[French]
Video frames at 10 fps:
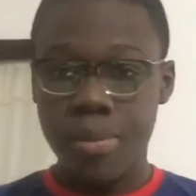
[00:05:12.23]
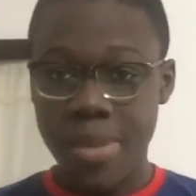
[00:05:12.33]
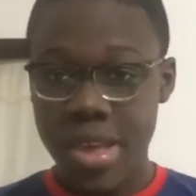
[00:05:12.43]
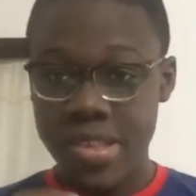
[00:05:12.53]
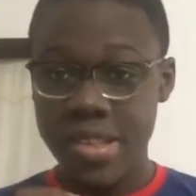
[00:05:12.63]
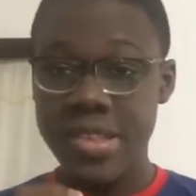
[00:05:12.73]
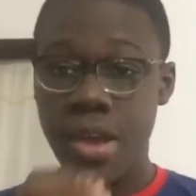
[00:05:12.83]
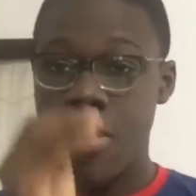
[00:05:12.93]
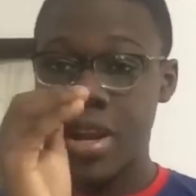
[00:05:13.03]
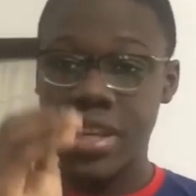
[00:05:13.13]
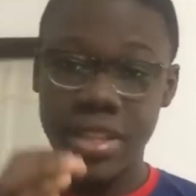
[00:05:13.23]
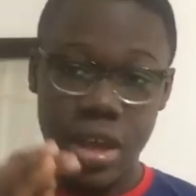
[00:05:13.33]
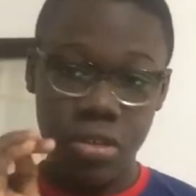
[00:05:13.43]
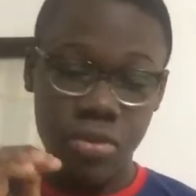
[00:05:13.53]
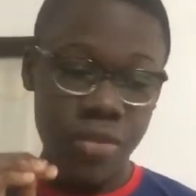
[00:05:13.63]
Mais si Thiago
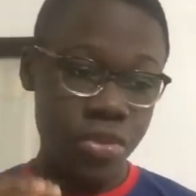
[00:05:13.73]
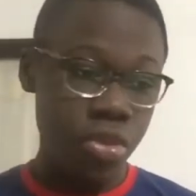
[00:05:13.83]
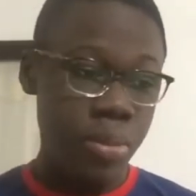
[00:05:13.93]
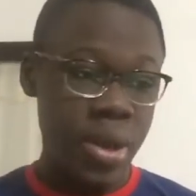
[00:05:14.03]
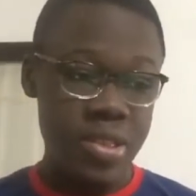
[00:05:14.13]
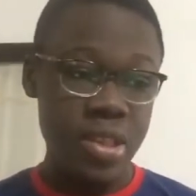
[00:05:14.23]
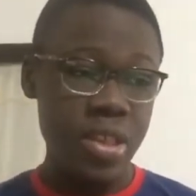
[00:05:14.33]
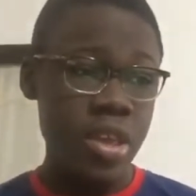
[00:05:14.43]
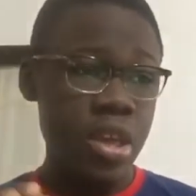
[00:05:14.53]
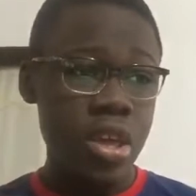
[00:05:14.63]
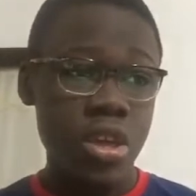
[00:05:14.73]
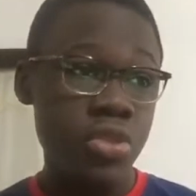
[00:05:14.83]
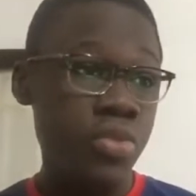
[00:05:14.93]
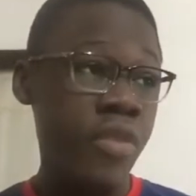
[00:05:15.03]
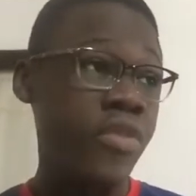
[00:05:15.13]
Alcantara doit venir au bassin
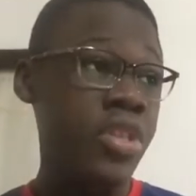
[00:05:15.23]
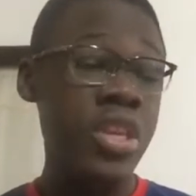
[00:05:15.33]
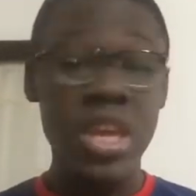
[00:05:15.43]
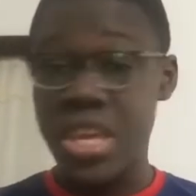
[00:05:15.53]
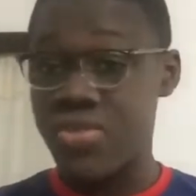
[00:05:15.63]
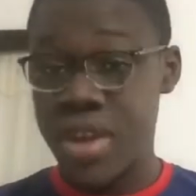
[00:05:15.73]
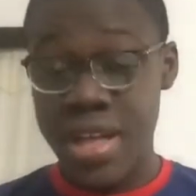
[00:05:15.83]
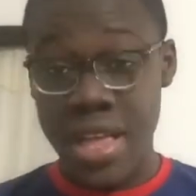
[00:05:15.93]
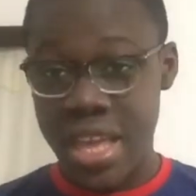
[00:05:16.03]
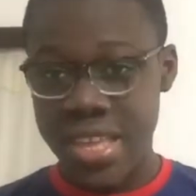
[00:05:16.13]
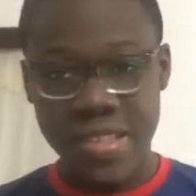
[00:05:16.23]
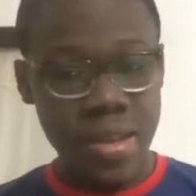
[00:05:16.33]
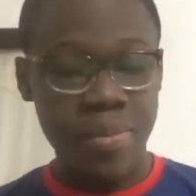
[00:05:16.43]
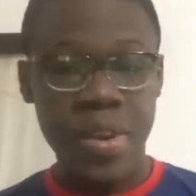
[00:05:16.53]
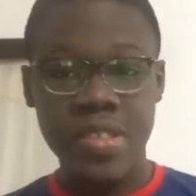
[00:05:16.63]
il doit venir et il doit gagner
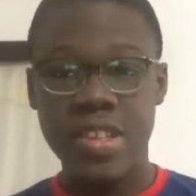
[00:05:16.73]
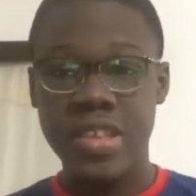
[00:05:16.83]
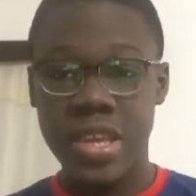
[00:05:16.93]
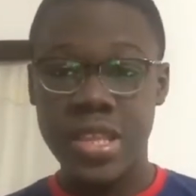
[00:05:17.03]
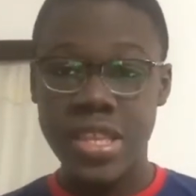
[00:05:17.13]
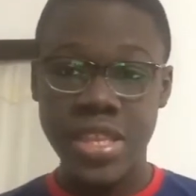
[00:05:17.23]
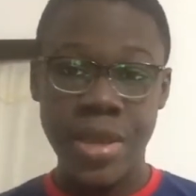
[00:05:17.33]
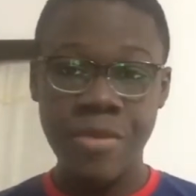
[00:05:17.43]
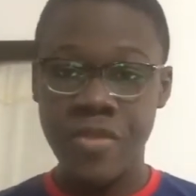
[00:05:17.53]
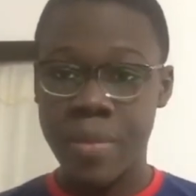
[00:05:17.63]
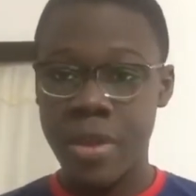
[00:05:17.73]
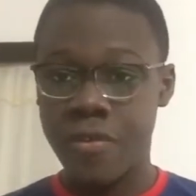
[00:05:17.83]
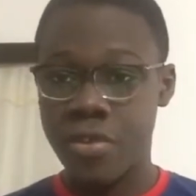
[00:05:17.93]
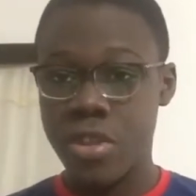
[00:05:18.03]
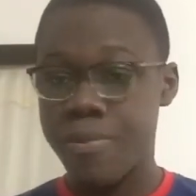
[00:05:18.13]
sa place. Ça, c'est indéniable. Il va pas
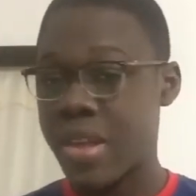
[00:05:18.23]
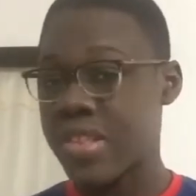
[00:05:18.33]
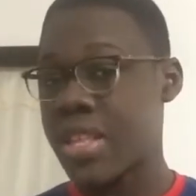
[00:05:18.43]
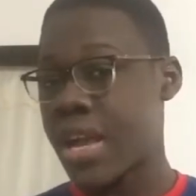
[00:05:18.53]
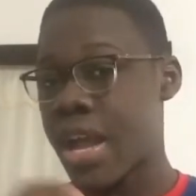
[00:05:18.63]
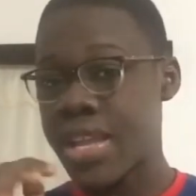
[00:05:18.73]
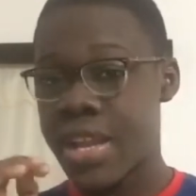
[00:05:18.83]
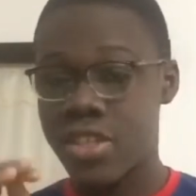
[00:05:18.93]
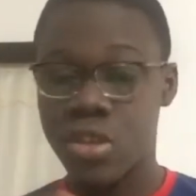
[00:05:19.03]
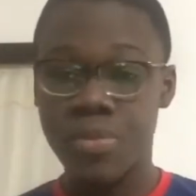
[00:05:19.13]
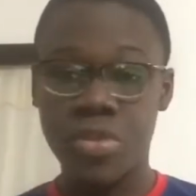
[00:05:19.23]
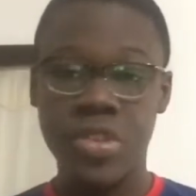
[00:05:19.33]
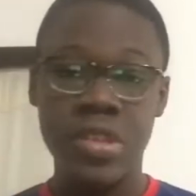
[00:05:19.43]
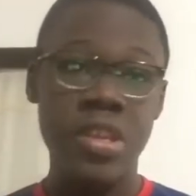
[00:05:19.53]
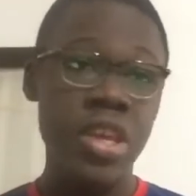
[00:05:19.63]
venir parce qu'il a gagné la Champions
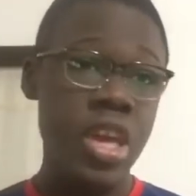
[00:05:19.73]
League,